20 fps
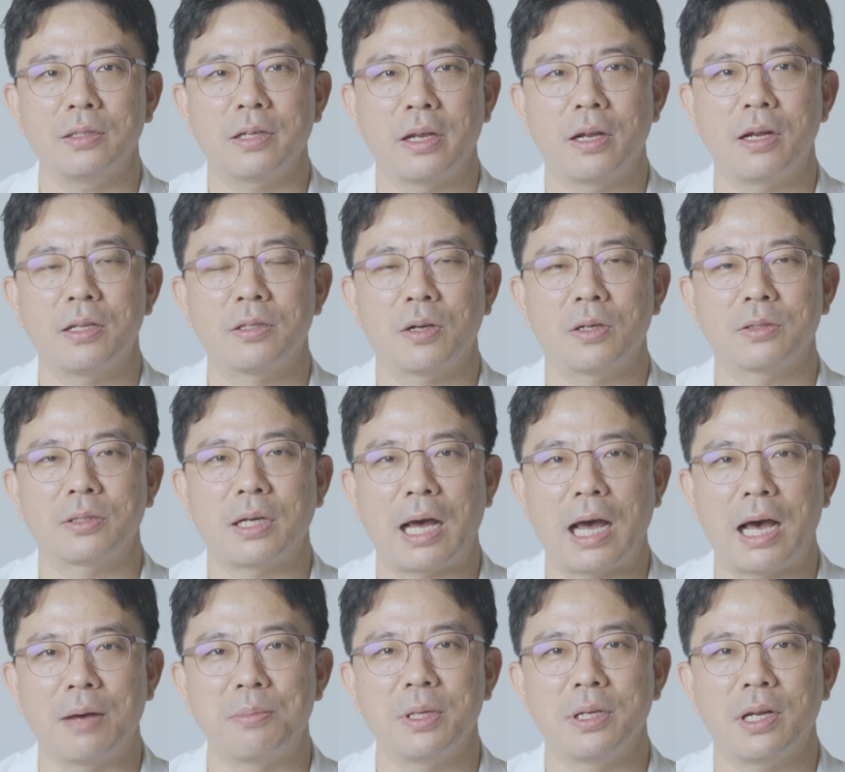예를 들어서
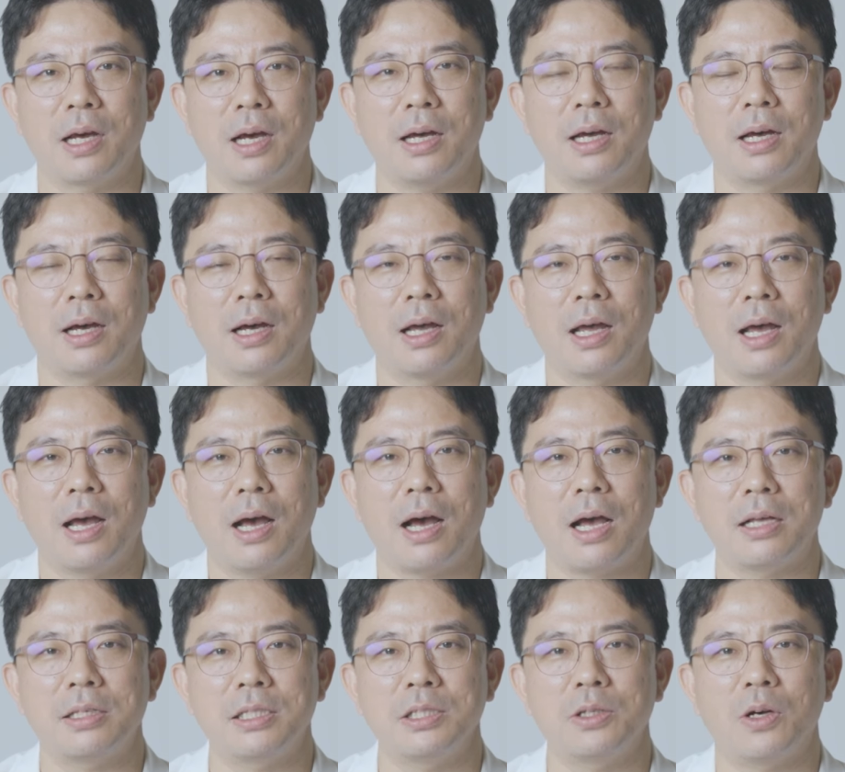암이나
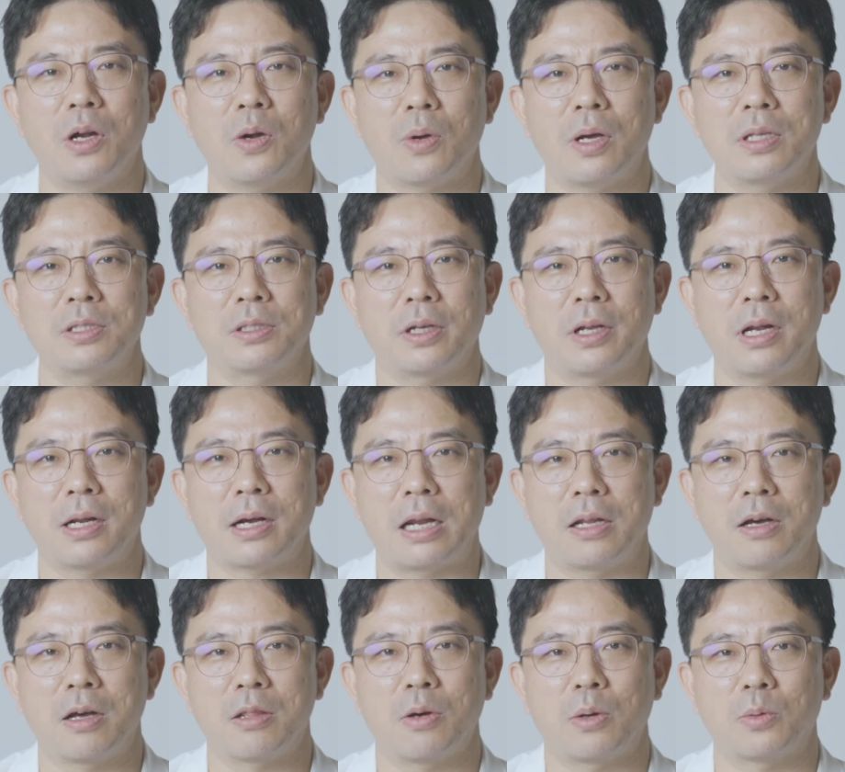하지혈관 질환일
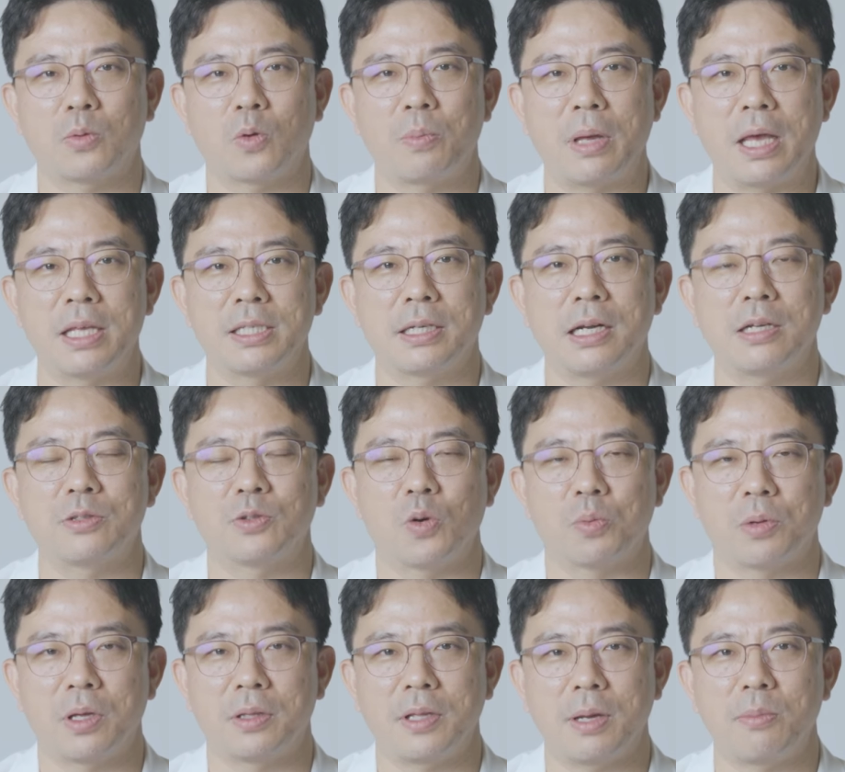가능성도 배제할 수
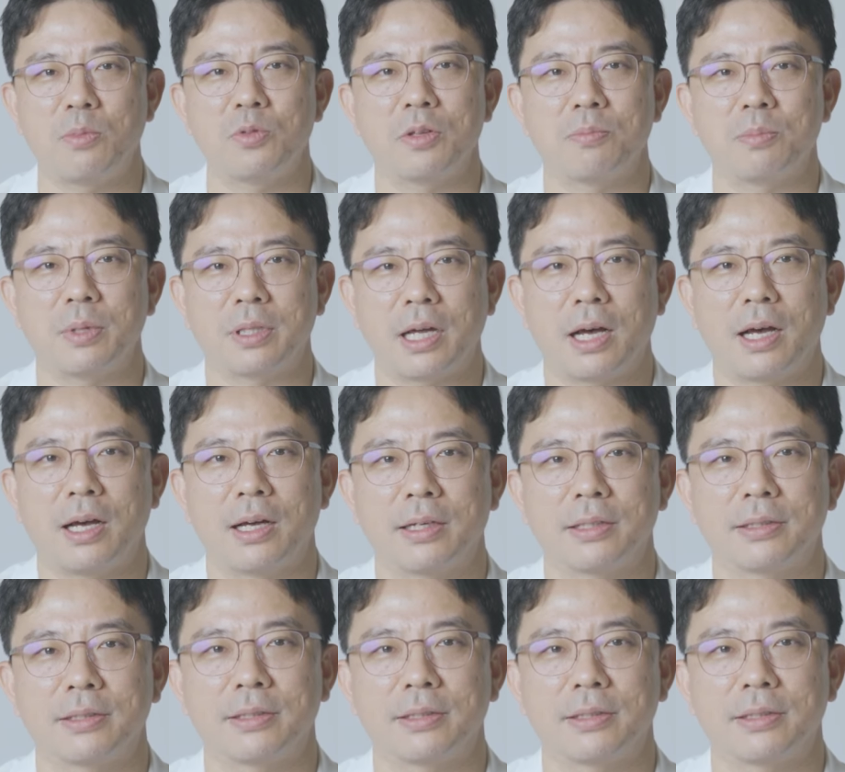없기 때문입니다.